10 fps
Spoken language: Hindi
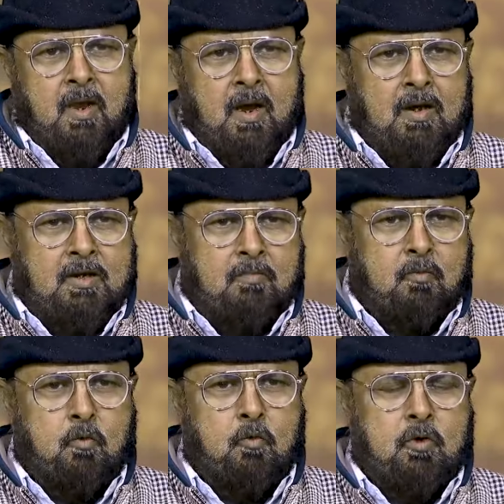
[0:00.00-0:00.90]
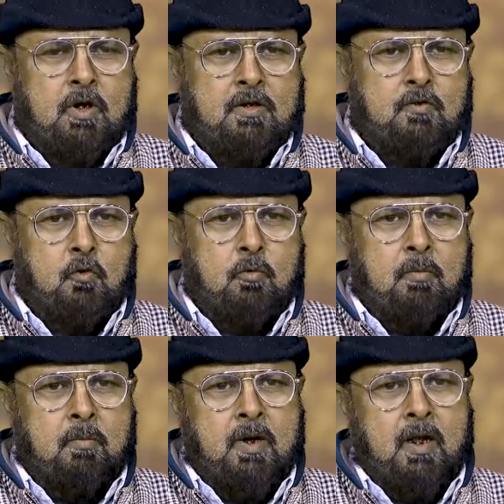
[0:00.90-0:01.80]
आज हमको कोई कंसोल पे
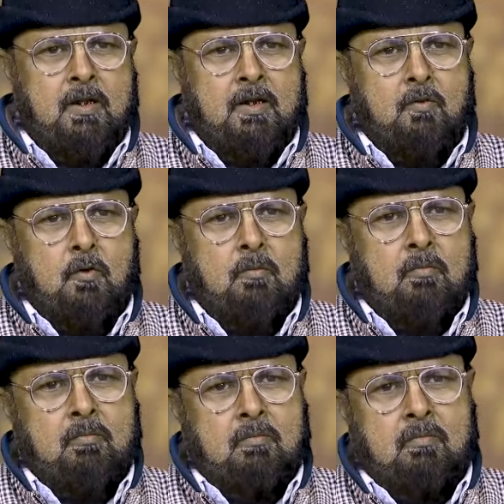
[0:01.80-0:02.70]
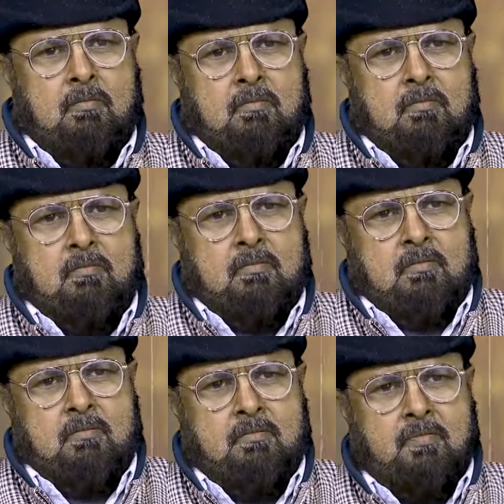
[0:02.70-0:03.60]
बैठा दे तो हम
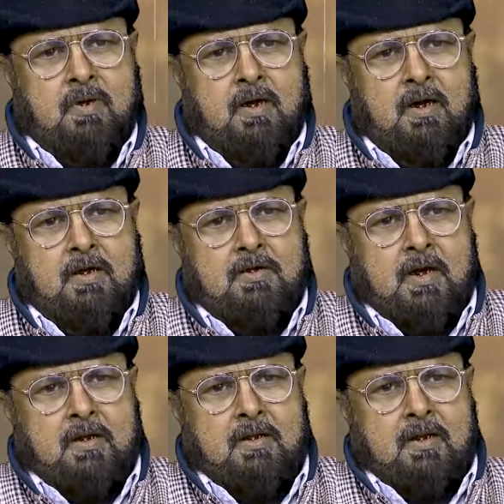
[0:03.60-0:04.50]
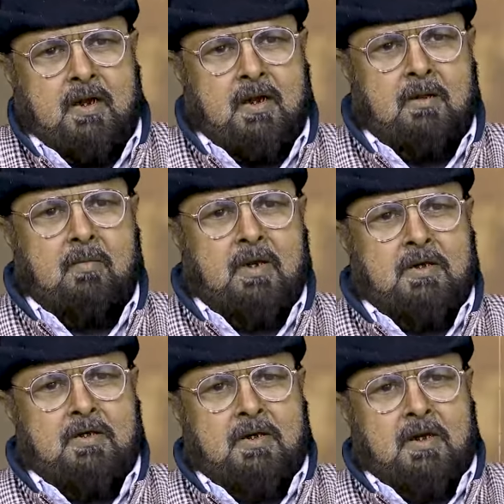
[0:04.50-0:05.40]
फ्री एंड शायद करने में
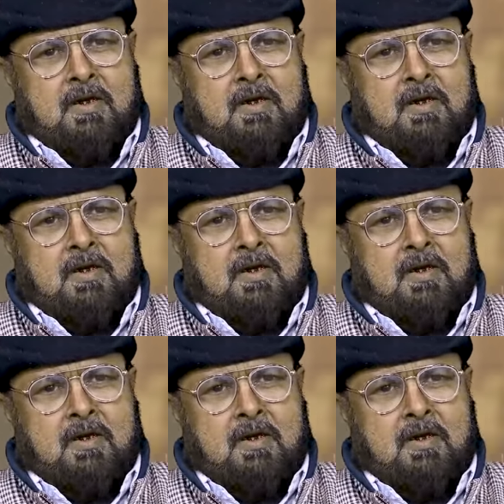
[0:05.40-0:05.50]
हेजिटेट